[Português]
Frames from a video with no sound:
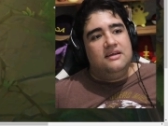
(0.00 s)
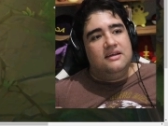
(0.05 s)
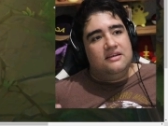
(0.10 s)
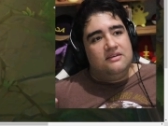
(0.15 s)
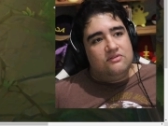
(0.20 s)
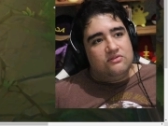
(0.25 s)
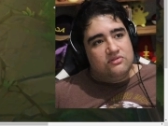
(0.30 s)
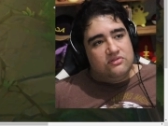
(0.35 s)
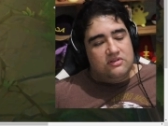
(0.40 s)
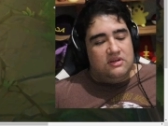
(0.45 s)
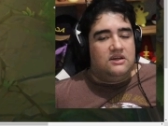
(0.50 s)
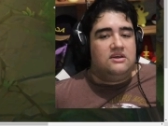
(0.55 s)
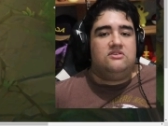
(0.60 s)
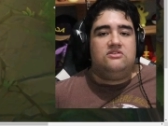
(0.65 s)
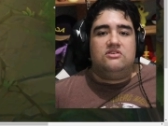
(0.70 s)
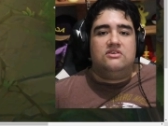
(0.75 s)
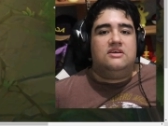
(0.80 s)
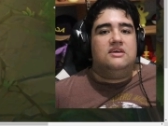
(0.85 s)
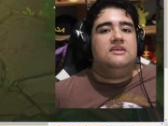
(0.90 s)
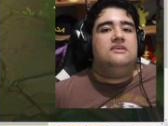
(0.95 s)
e ele não
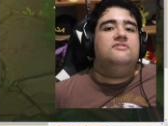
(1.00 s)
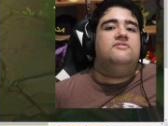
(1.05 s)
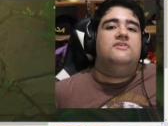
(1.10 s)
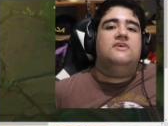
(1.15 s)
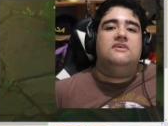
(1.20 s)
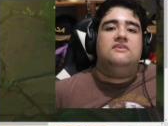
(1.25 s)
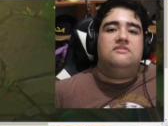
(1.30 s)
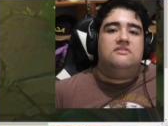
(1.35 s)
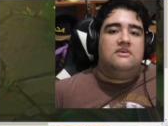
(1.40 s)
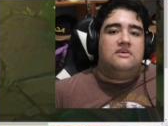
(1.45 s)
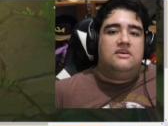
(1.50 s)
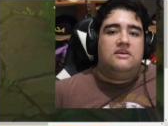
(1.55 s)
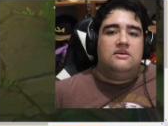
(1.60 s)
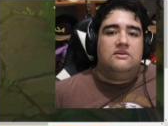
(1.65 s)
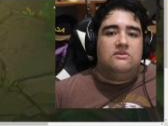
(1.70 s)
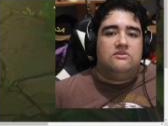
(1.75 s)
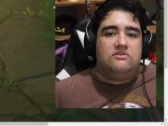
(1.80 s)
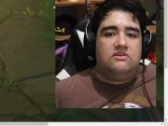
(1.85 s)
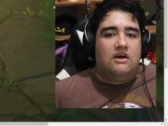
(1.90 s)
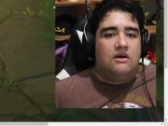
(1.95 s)
sente que ele fez
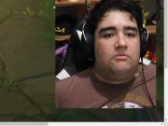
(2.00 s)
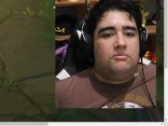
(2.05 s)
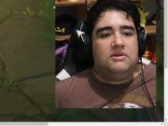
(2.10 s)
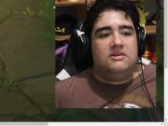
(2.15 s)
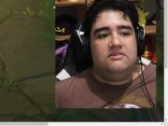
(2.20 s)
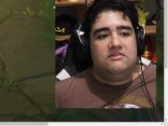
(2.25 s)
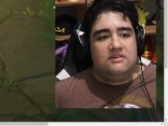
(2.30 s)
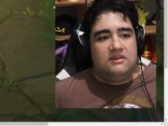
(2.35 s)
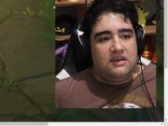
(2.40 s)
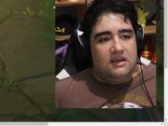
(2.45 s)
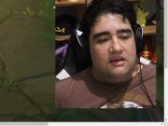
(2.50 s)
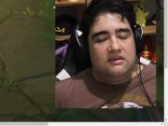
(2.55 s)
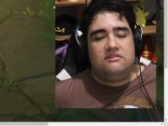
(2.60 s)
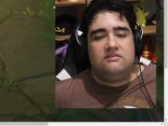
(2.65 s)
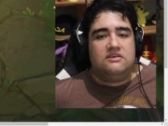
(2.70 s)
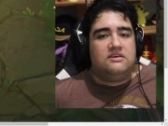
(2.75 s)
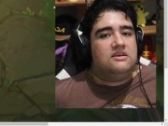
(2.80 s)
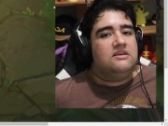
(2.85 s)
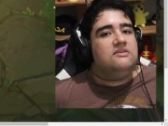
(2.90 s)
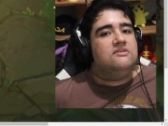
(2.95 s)
aquilo, sabe? Ele
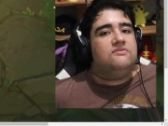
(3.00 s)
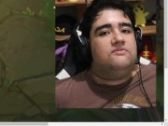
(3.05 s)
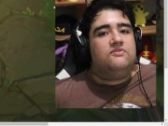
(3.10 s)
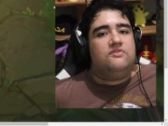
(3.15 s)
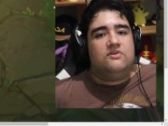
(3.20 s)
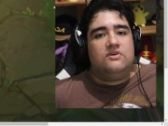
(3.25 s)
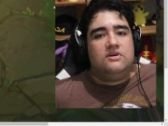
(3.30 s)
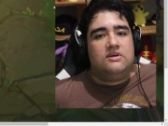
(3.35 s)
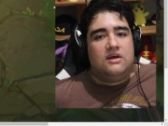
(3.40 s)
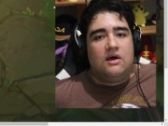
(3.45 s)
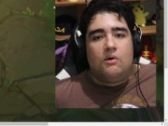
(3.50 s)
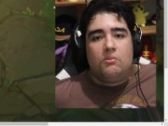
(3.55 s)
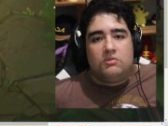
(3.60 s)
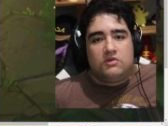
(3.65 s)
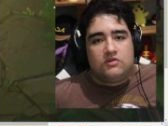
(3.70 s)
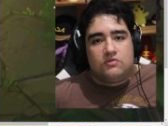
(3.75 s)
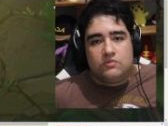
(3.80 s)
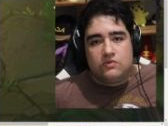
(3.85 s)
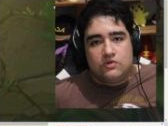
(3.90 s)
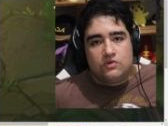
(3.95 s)
esquece que ele foi
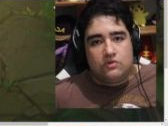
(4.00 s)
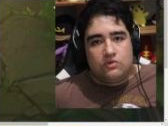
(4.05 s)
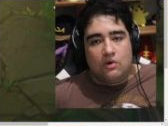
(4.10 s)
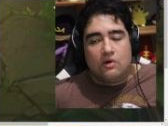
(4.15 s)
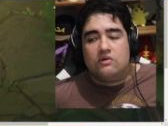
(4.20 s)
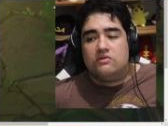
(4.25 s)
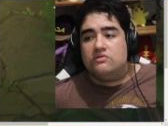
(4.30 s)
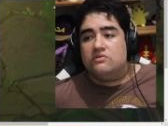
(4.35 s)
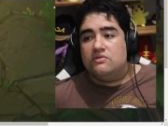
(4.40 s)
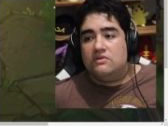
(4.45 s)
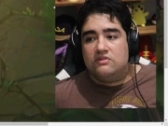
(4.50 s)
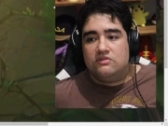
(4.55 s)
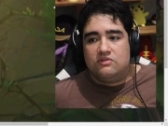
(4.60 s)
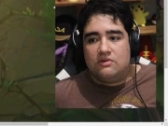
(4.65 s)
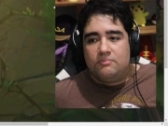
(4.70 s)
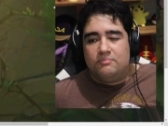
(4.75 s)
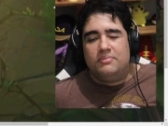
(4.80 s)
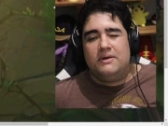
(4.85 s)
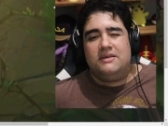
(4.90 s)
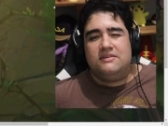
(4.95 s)
realmente muito tóxico, ele
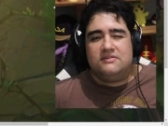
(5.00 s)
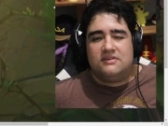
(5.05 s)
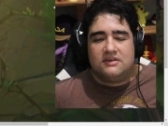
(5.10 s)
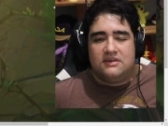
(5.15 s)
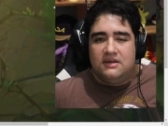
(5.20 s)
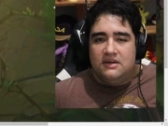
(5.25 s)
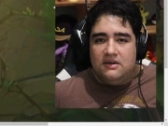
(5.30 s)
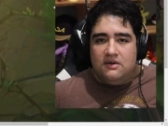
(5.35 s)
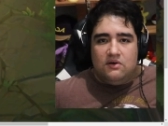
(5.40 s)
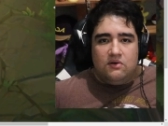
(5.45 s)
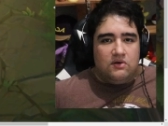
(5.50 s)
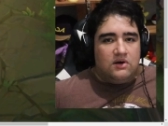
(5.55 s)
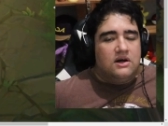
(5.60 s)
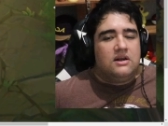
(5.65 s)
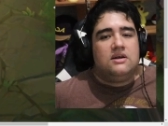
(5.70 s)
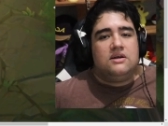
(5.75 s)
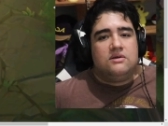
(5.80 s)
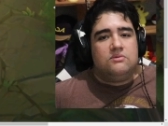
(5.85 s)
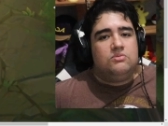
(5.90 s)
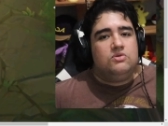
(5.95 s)
só pensa, o
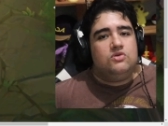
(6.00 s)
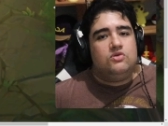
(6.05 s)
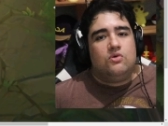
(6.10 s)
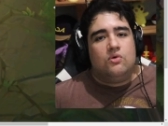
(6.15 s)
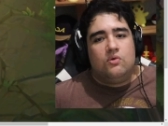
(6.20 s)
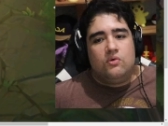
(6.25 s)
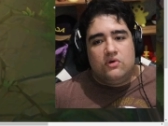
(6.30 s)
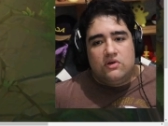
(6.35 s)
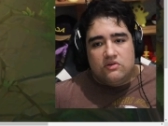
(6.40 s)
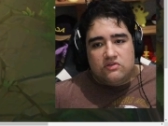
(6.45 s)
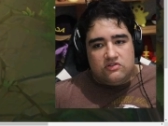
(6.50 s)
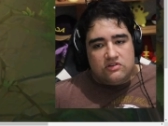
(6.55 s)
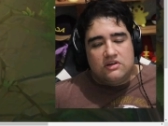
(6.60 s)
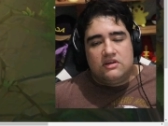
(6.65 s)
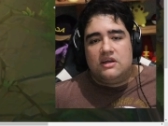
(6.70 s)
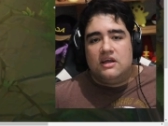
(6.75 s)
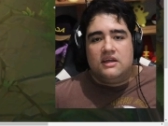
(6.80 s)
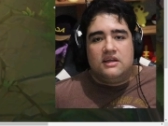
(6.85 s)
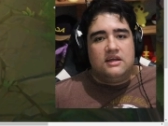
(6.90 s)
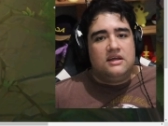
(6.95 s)
cara era muito ruim, eu
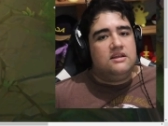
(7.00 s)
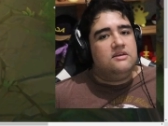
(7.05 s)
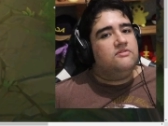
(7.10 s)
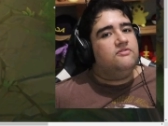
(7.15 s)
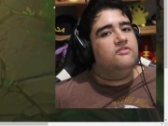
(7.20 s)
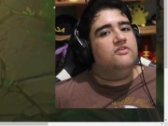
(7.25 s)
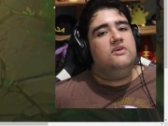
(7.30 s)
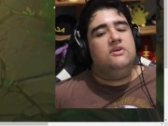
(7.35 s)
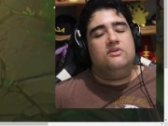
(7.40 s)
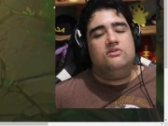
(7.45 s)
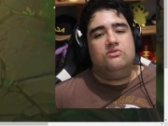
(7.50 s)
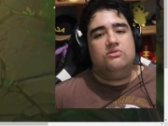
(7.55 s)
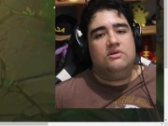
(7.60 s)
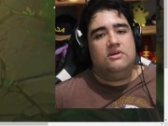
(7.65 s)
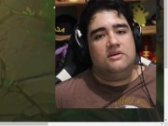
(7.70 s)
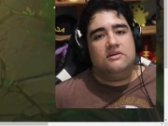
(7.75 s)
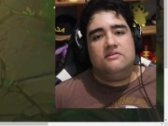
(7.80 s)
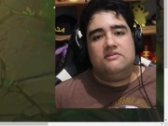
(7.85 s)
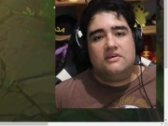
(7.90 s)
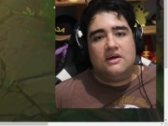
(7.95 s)
xinguei ele e foi foi isso
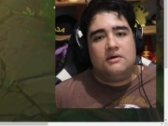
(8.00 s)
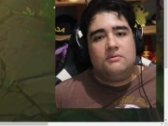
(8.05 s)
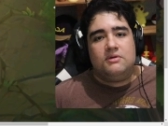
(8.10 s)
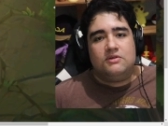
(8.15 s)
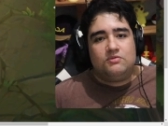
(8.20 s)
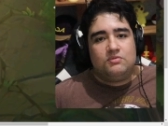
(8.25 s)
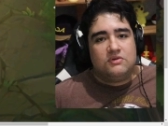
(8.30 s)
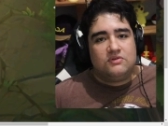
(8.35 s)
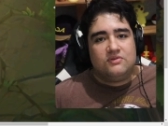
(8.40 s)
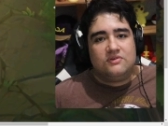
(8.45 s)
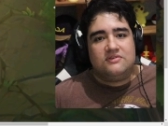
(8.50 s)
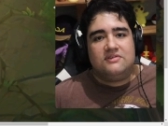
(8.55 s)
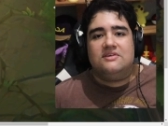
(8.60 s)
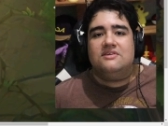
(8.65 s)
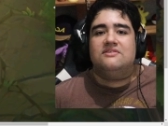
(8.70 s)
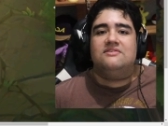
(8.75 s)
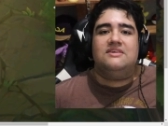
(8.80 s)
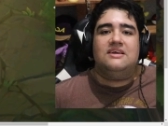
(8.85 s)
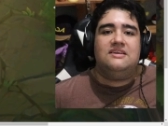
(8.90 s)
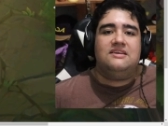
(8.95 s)
aí, sabe? As pessoas
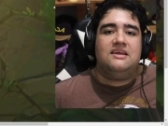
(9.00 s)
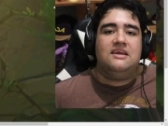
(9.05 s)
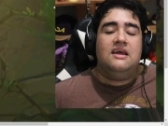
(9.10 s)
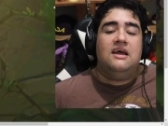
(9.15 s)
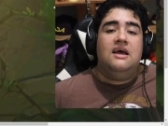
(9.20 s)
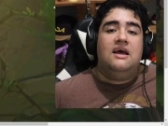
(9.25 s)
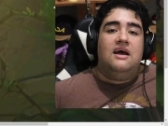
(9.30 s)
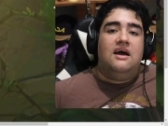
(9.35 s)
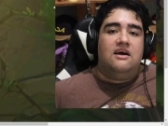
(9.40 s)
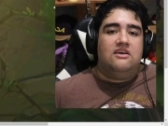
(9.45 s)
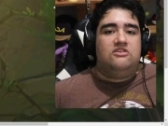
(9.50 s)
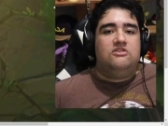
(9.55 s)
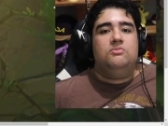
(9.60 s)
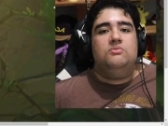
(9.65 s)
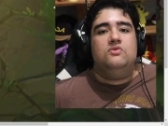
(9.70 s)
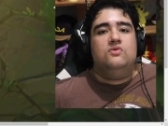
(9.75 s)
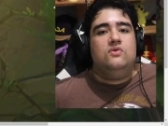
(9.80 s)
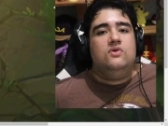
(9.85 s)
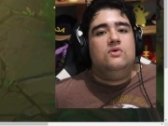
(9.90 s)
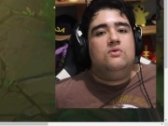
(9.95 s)
elas tendem a
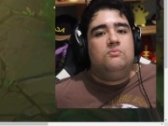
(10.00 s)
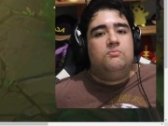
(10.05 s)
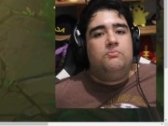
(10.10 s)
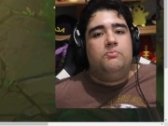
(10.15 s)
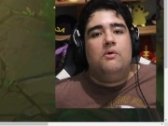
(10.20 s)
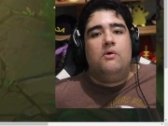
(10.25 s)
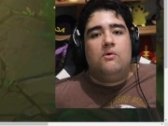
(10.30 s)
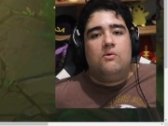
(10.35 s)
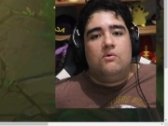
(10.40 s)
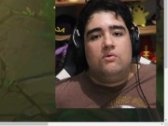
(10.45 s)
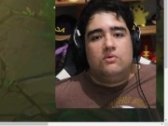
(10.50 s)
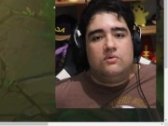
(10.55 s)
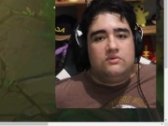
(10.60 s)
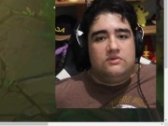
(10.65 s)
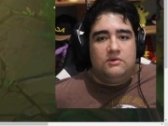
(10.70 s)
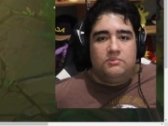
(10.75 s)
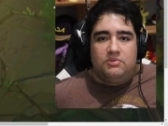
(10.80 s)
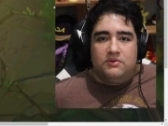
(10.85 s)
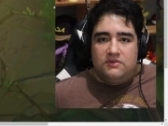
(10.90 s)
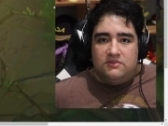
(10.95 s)
diminuir um pouco
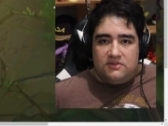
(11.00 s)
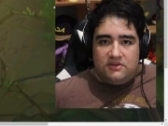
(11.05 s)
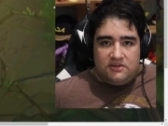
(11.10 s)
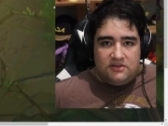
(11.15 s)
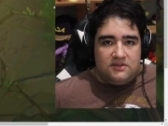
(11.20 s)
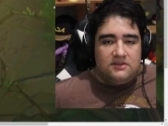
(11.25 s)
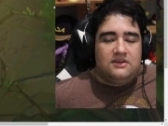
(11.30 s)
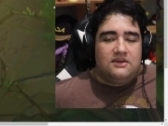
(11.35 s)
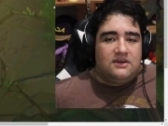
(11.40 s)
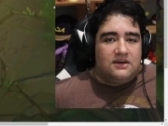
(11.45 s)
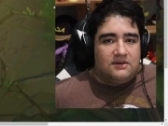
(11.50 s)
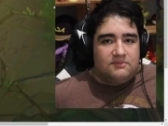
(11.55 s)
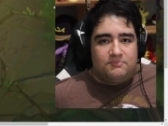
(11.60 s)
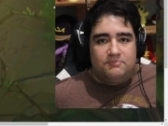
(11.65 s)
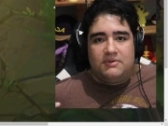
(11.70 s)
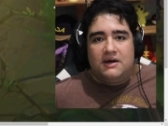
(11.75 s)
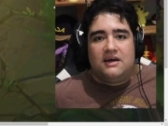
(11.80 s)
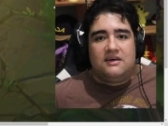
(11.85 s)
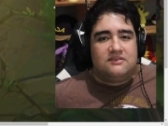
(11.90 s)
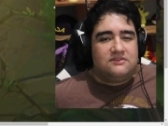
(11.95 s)
depois que ah,
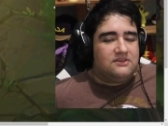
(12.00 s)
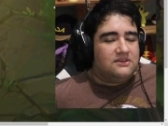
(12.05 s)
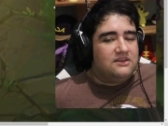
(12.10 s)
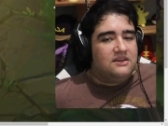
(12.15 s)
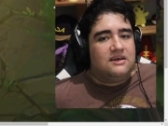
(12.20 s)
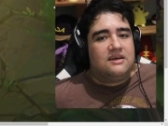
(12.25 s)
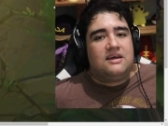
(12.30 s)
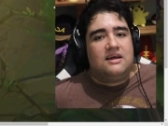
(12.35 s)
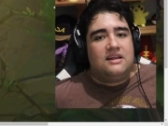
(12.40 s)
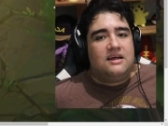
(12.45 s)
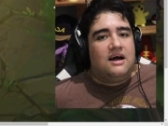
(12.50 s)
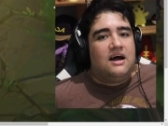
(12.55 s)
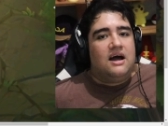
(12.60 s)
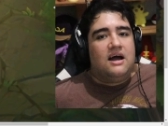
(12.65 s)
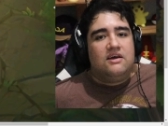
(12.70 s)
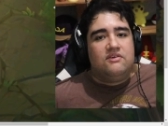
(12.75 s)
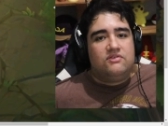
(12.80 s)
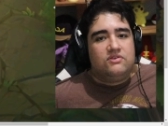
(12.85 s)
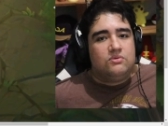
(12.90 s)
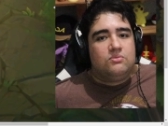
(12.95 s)
passa, né, aquela
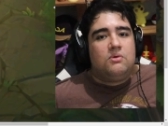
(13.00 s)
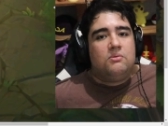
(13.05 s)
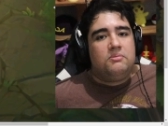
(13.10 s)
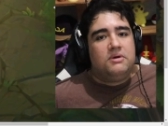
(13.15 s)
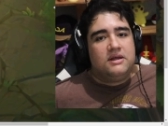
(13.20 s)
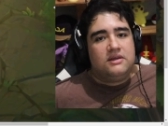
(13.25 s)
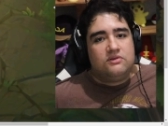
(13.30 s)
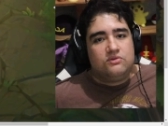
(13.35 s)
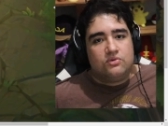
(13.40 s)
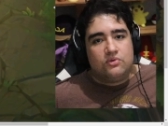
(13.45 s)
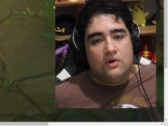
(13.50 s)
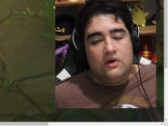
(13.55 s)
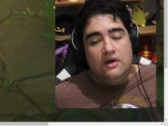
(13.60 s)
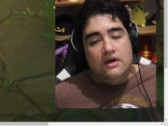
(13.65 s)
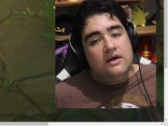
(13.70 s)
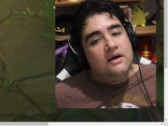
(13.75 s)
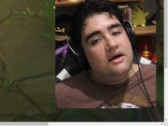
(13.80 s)
raiva do momento.